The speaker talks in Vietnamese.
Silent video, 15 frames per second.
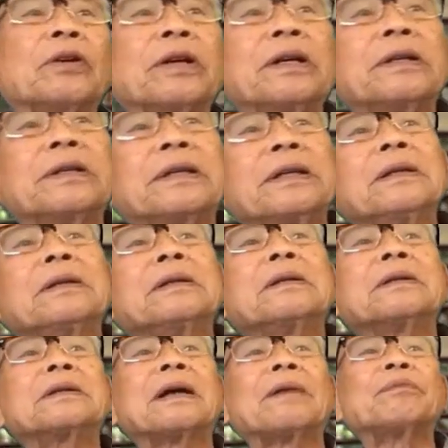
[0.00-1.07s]
một nghìn chín
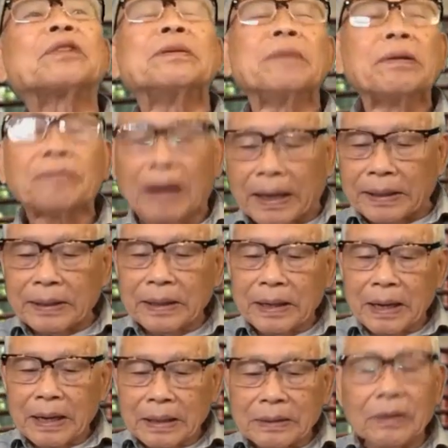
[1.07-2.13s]
trăm chín mươi bảy.
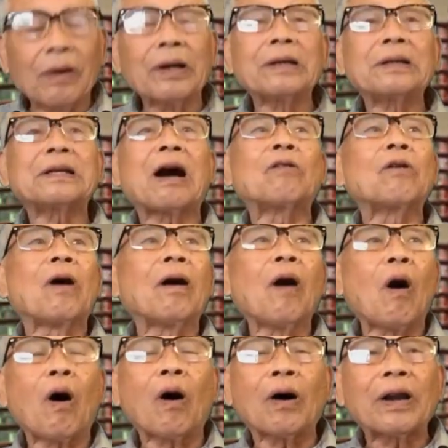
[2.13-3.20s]
Rồi sau đó
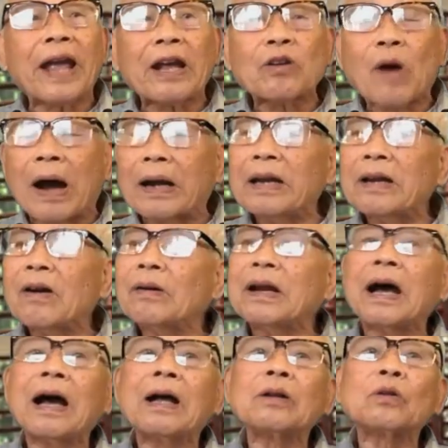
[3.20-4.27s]
họ đe dọa đến nỗi
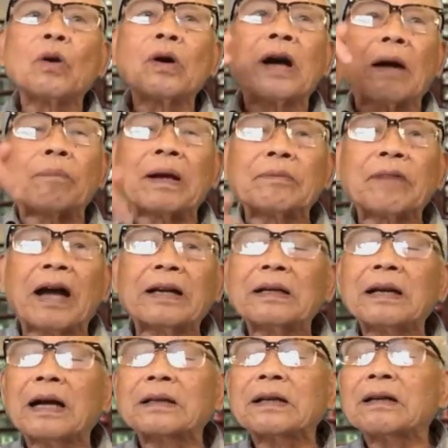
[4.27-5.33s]
là tôi gặp anh
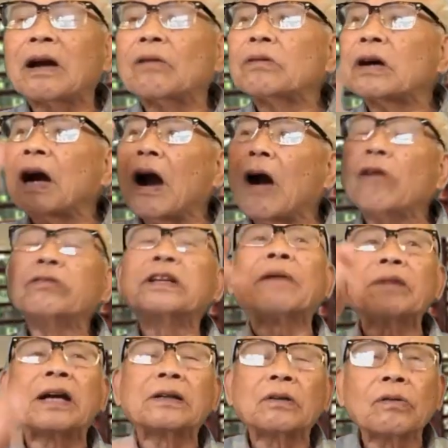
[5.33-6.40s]
Phan Đặng Trần Đông không
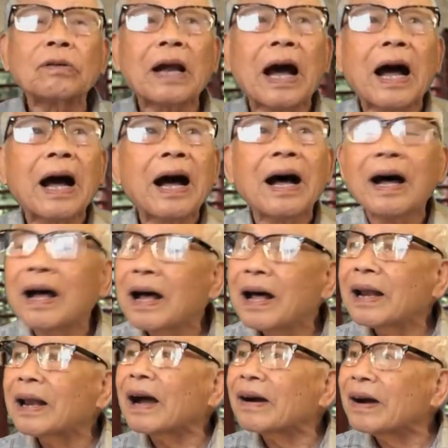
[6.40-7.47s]
dám nhận tôi là
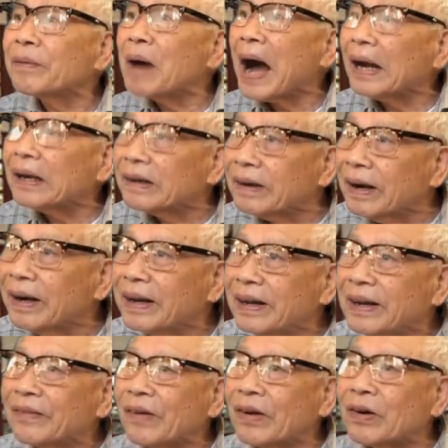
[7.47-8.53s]
là người bạn nữa.
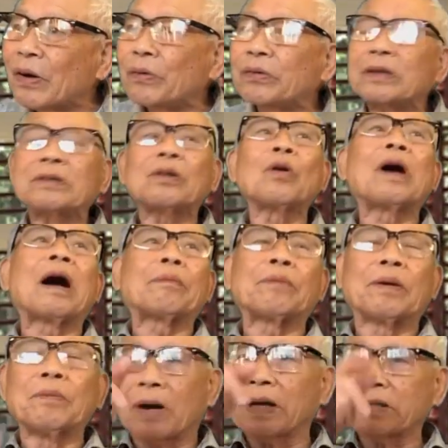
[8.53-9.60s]
Cuối cùng tôi gặp
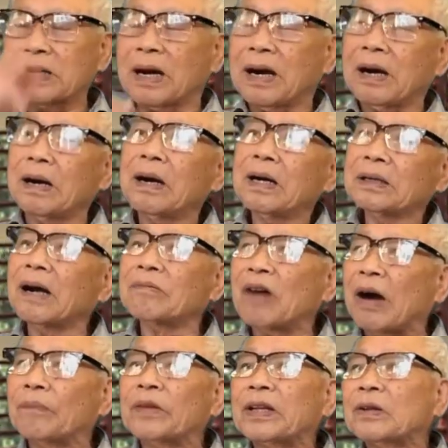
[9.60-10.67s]
ở một cái chợ thực
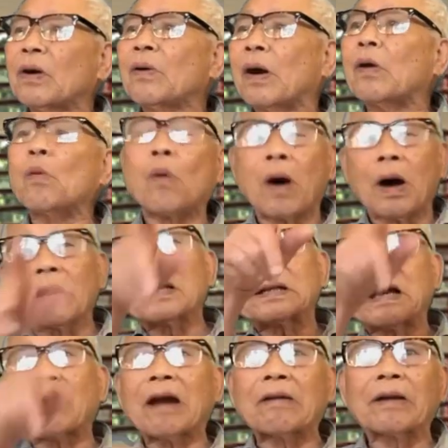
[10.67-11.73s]
phẩm thì tôi hỏi ủa
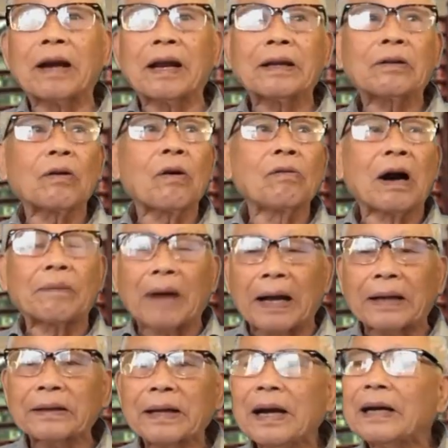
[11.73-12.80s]
sao đây tôi không gặp
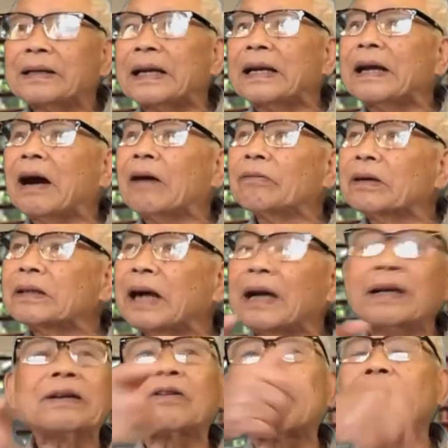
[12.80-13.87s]
anh, thì ông ấy
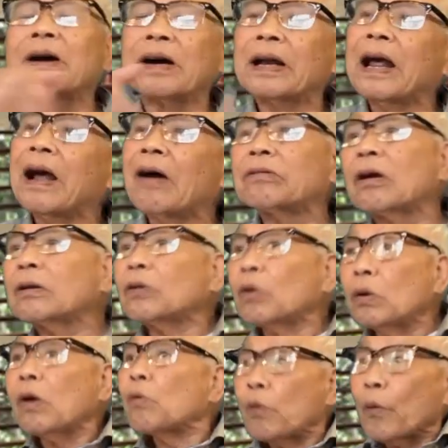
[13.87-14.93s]
thấy có người đấy, ông nói
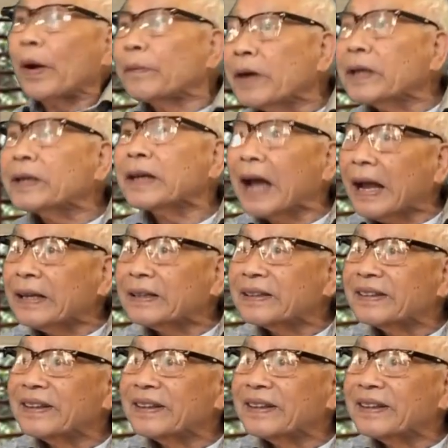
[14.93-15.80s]
tôi đâu có quen biết gì anh,